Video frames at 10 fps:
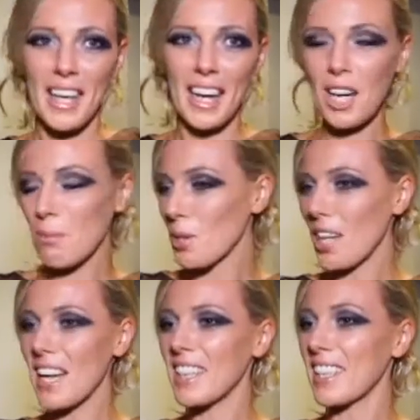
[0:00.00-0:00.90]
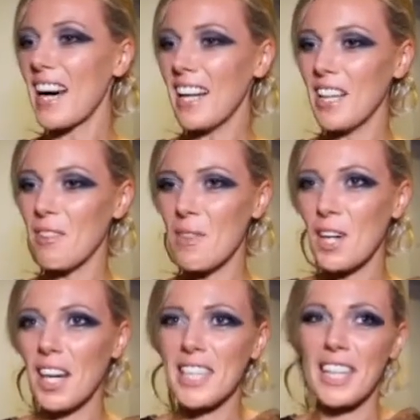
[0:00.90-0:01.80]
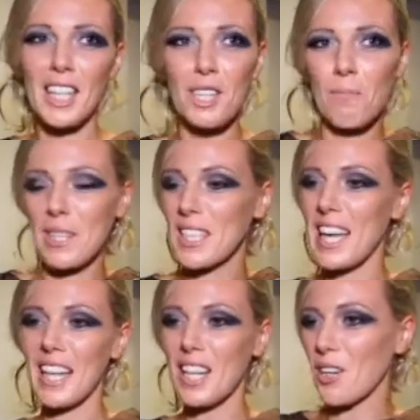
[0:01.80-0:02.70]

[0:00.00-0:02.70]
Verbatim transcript: я как будто летала, мне хотелось постоянно